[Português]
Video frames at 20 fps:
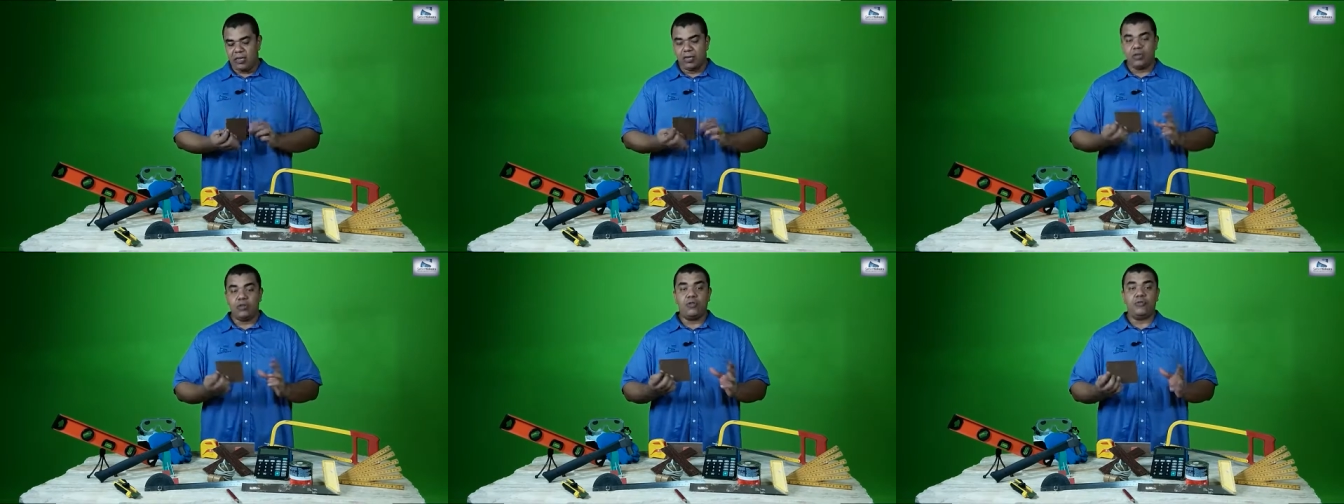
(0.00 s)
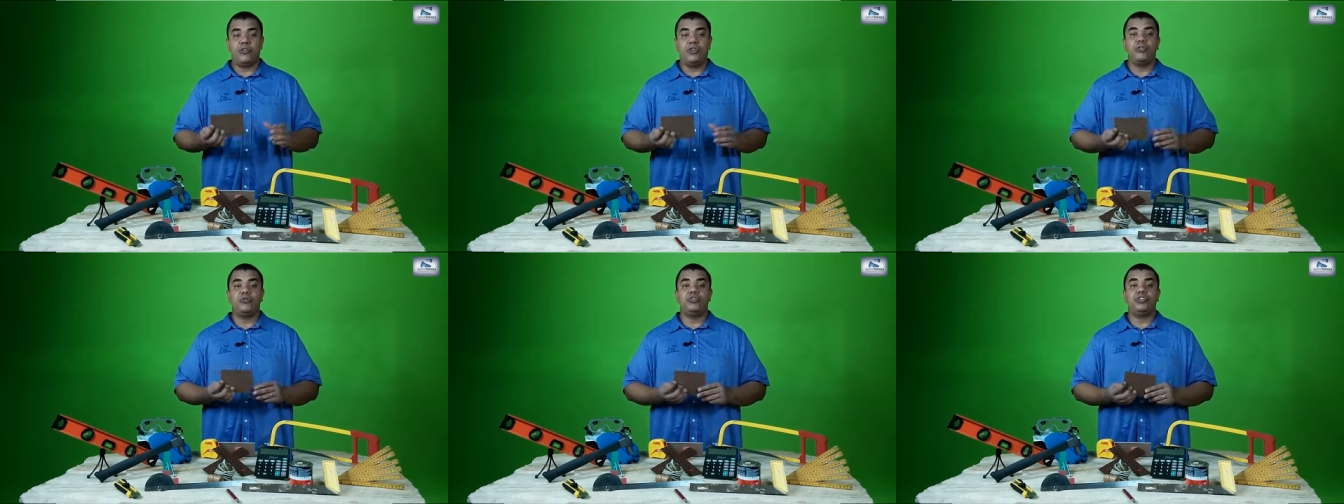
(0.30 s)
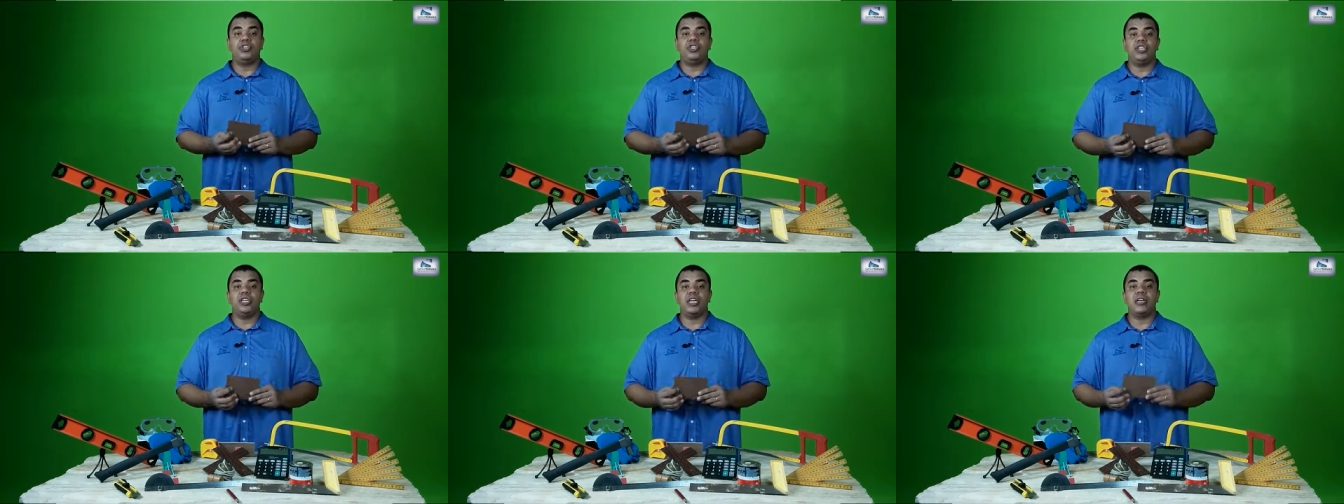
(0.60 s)
que o vidro
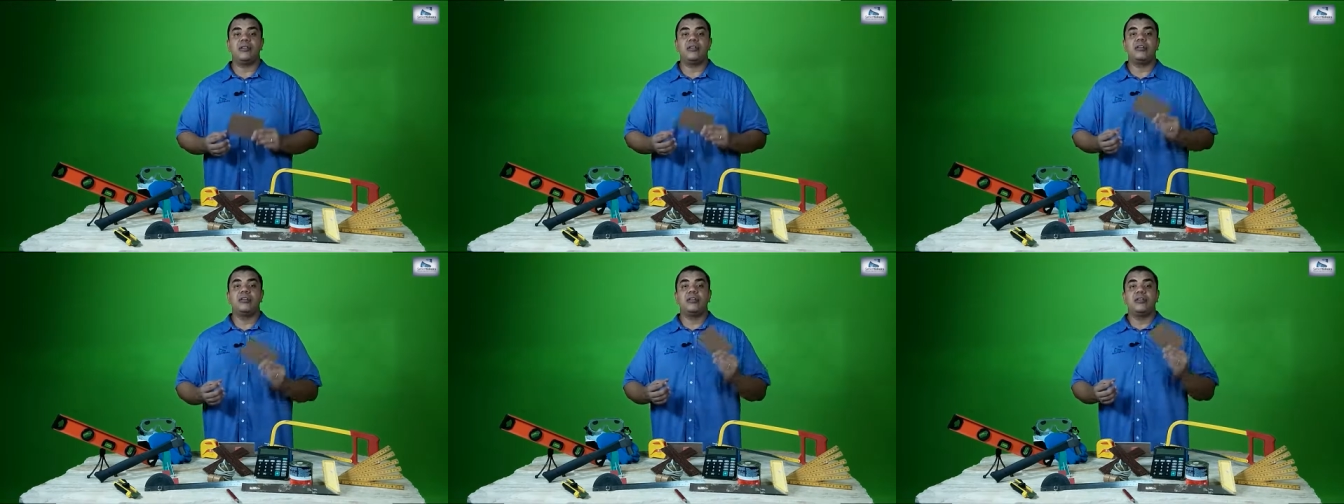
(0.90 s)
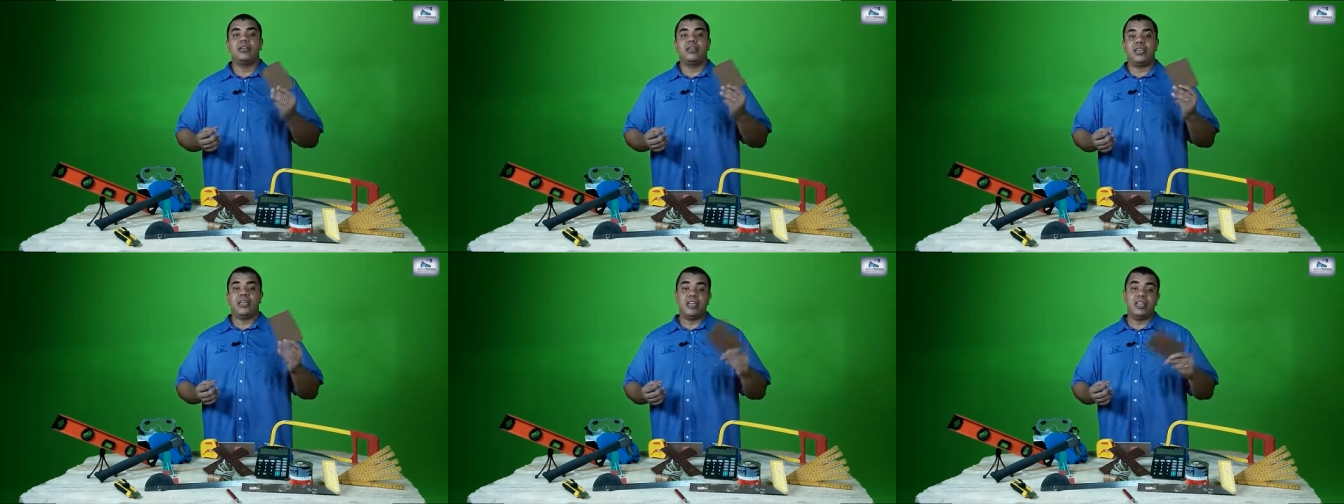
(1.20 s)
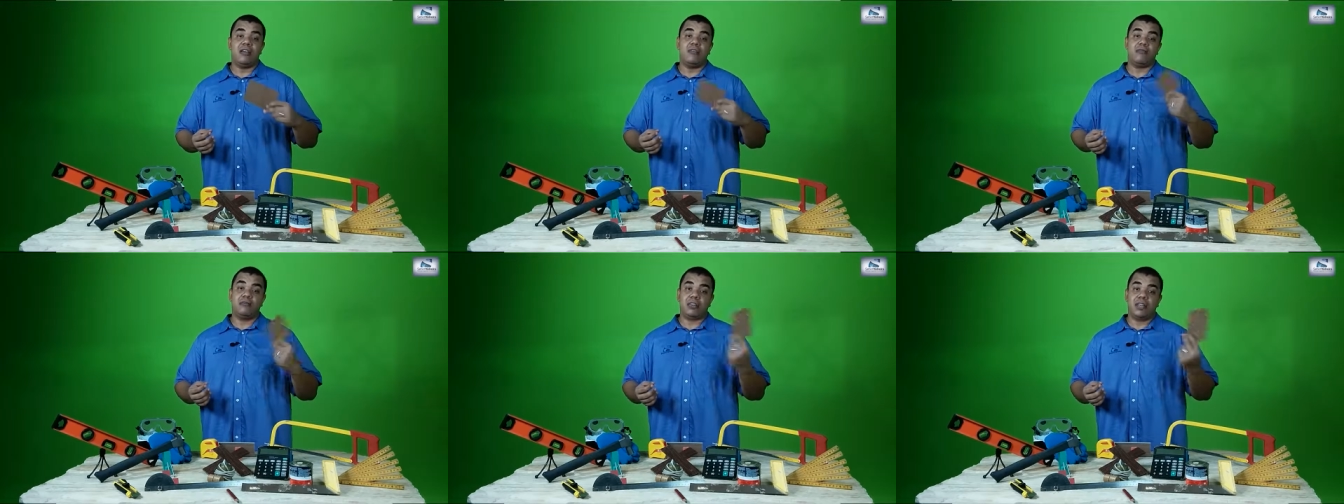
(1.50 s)
tinha, que
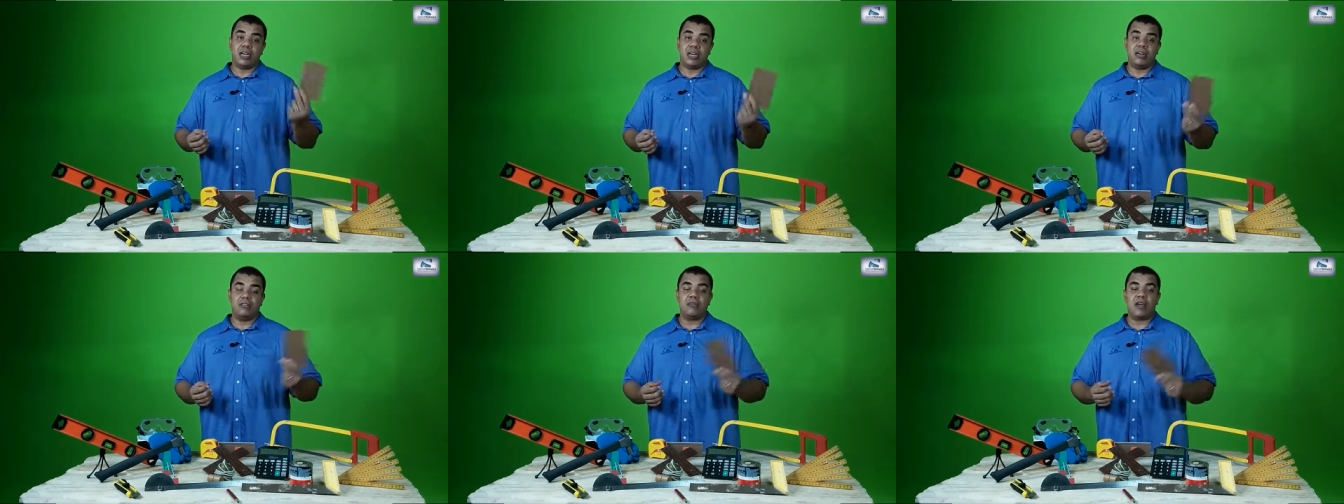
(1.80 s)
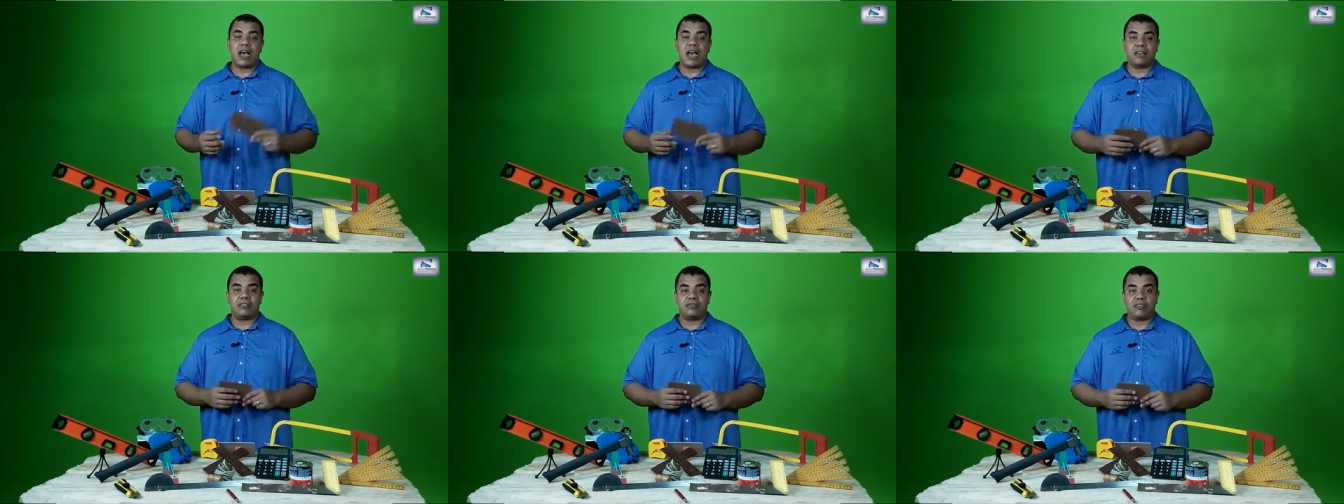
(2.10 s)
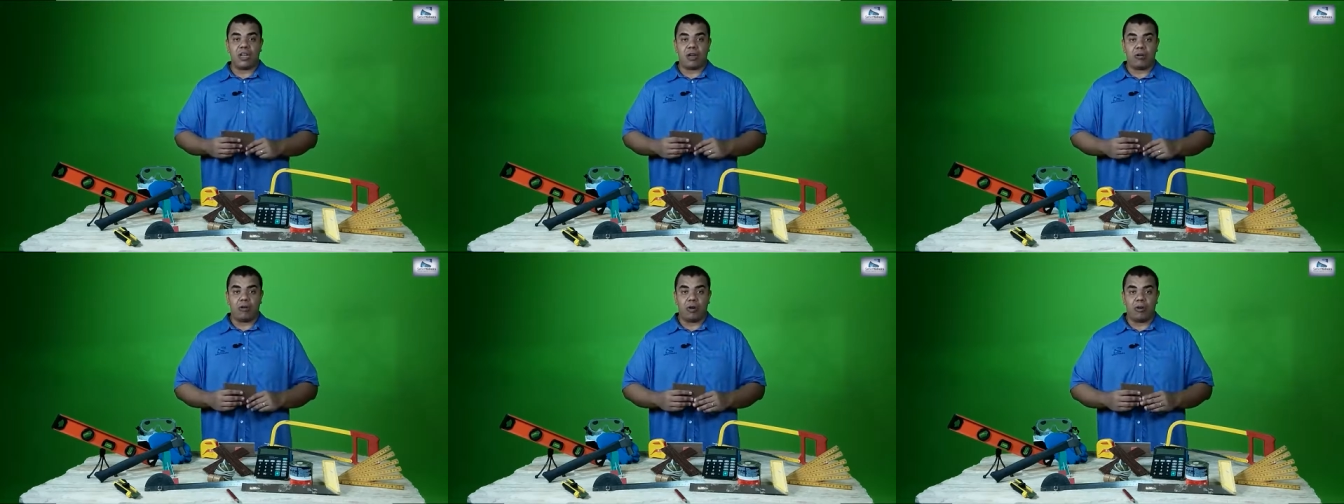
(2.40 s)
iriam ter no caso
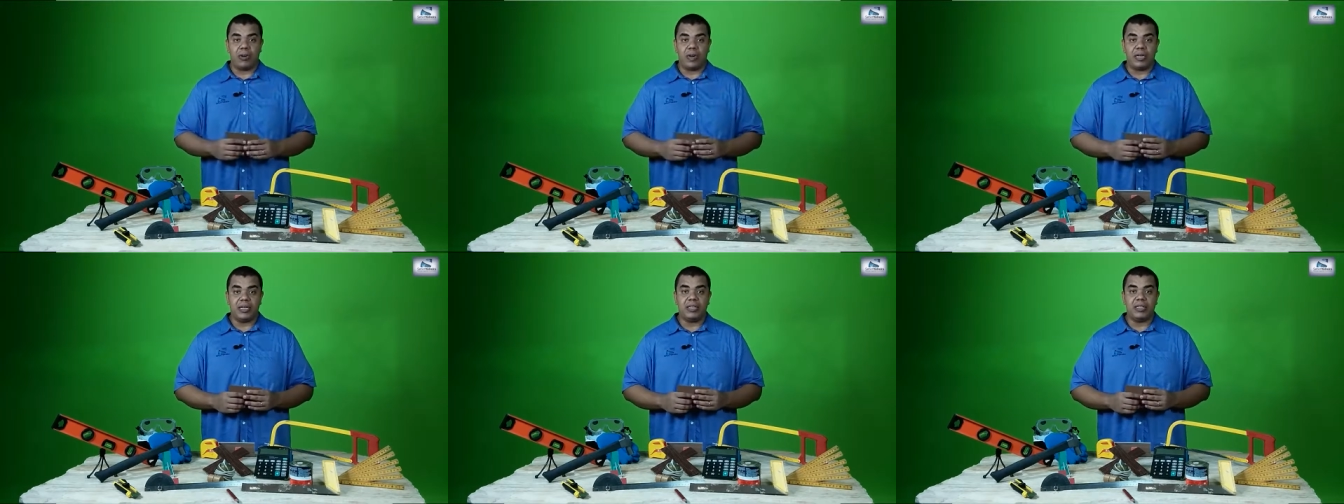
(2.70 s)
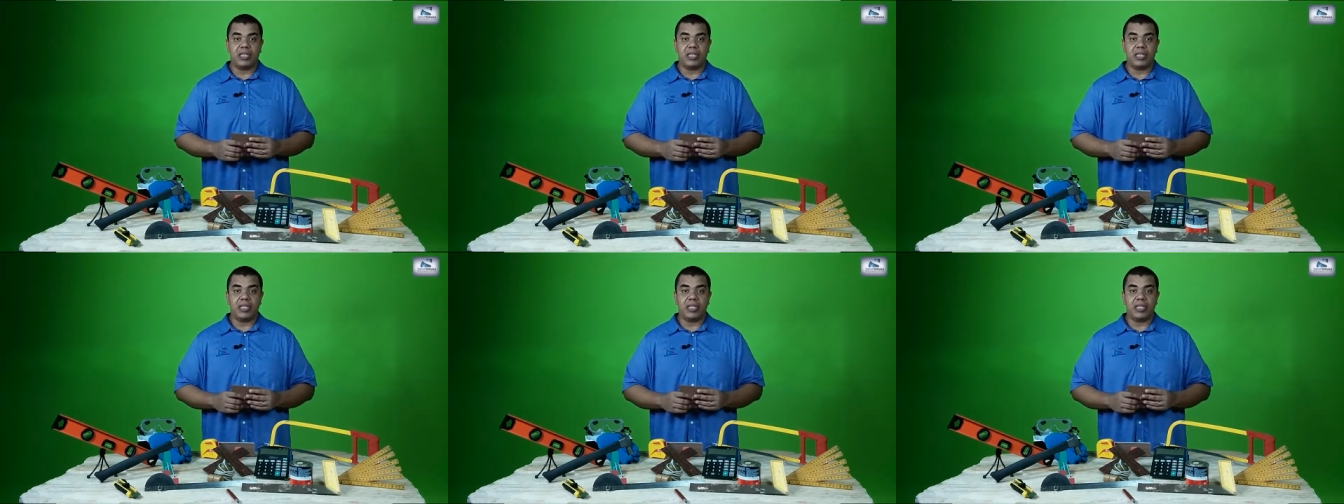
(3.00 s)
na obra.